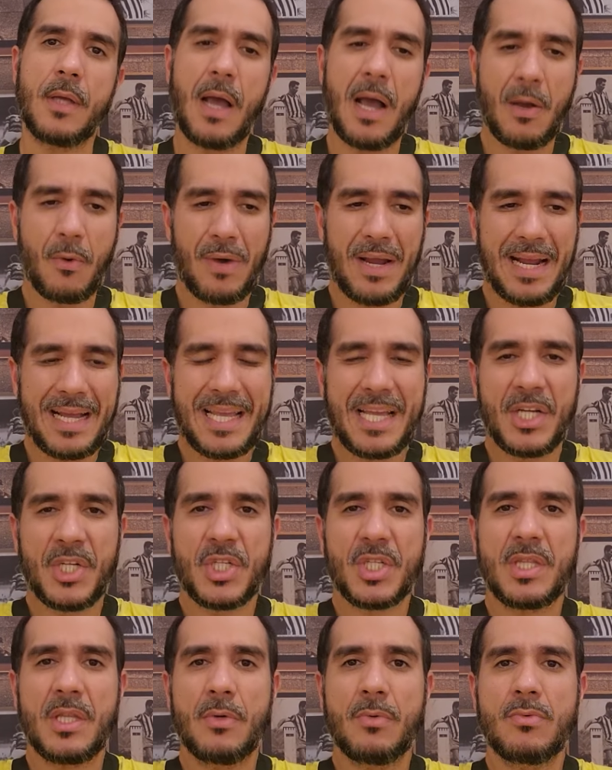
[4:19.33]
Agora a
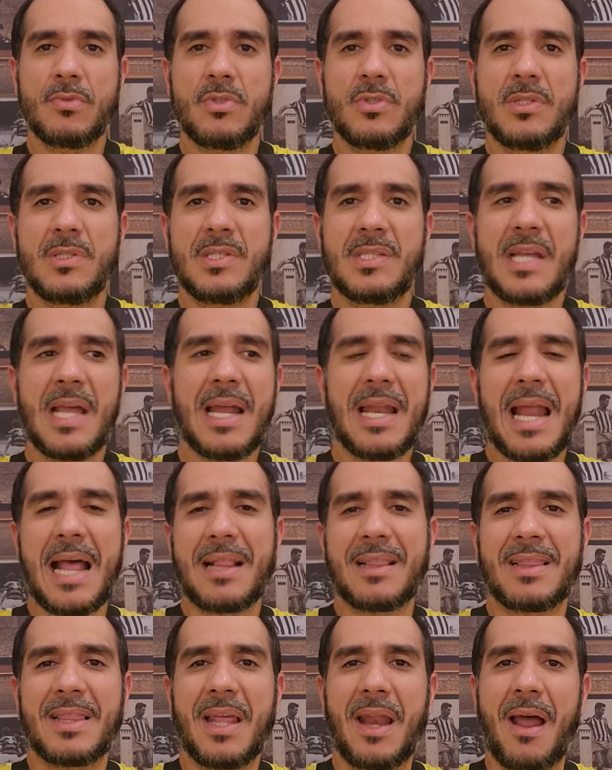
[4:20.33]
questão se é
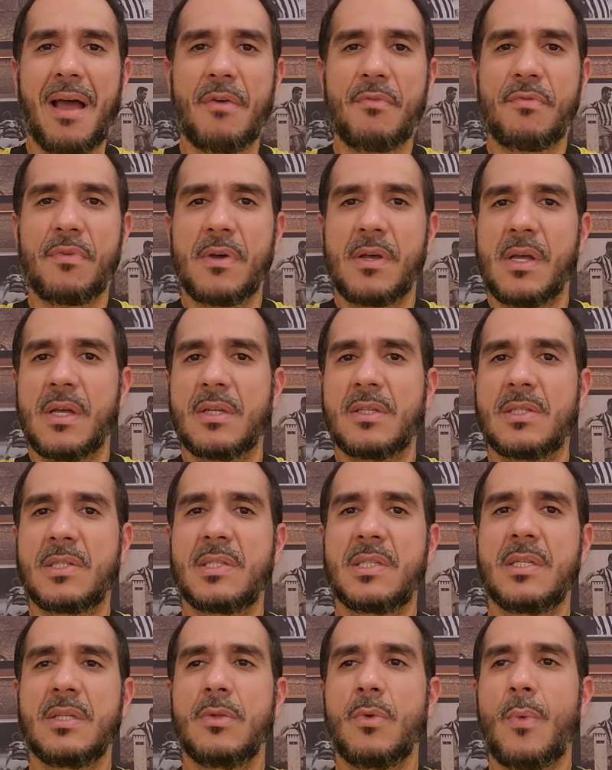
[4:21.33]
na trava,
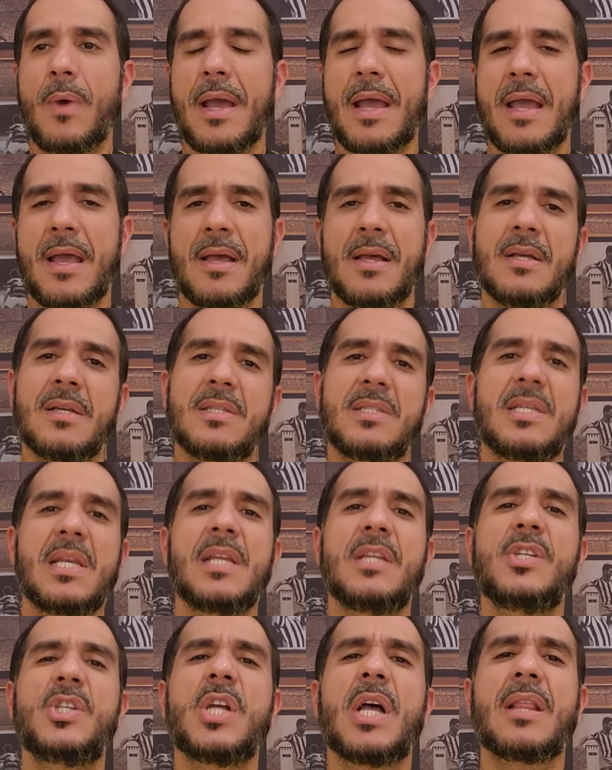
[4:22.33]
se não é, se
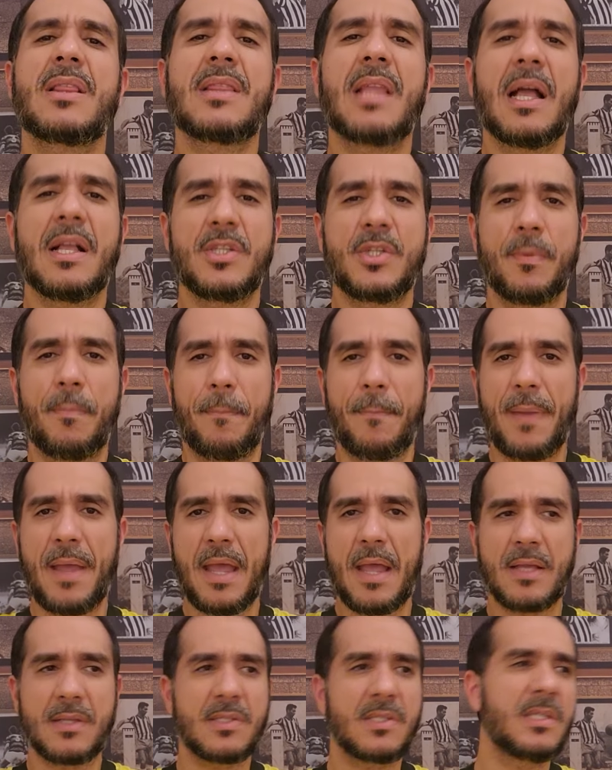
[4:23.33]
ele já está de
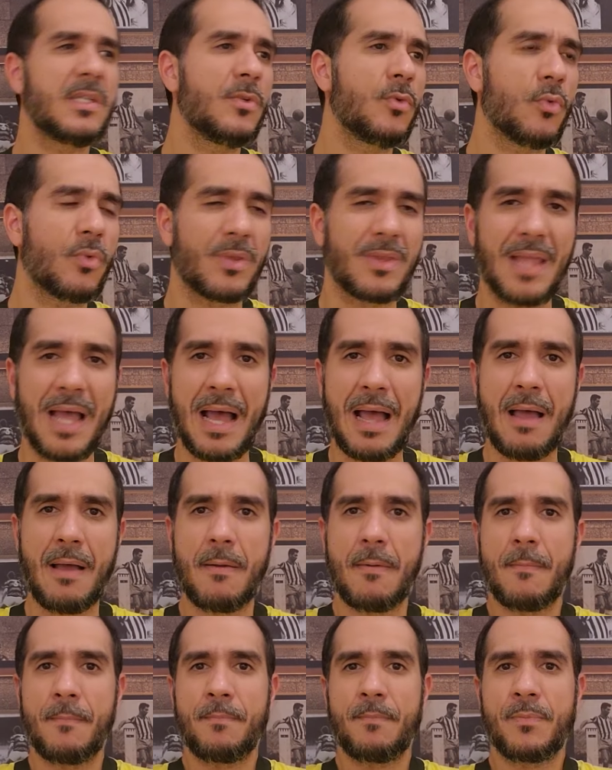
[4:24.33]
pé, se não
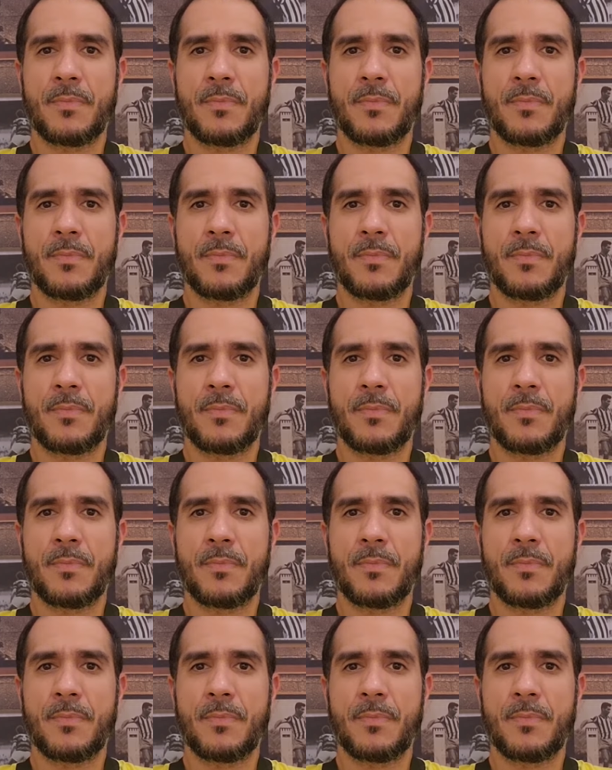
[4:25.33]
está,